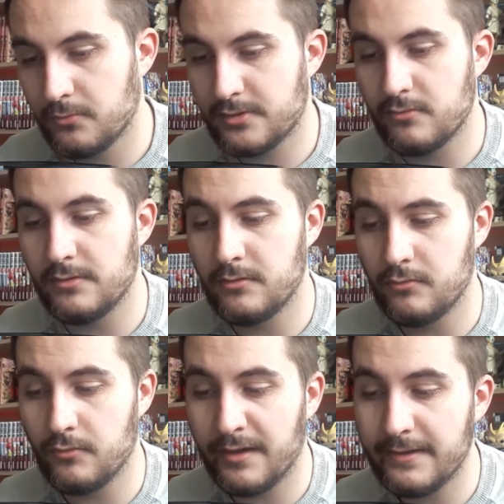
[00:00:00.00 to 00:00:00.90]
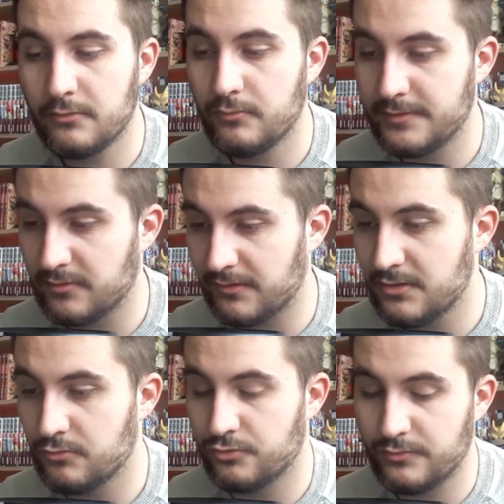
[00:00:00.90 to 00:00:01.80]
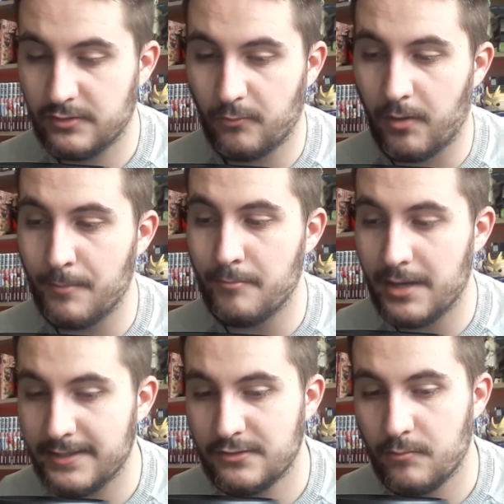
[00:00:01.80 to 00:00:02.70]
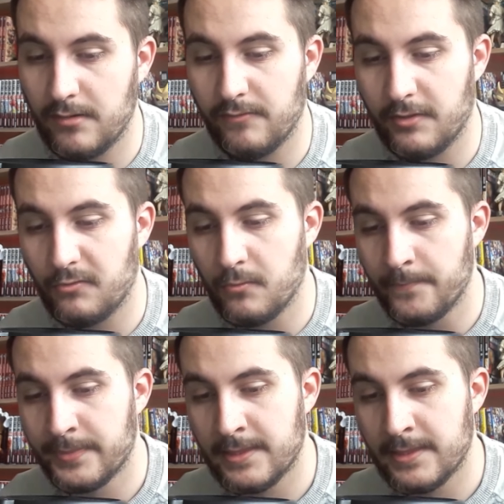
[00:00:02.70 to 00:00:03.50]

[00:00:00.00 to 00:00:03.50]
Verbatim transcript: parce que le 1 et 2 est sorti le jeudi 3 mars 2022.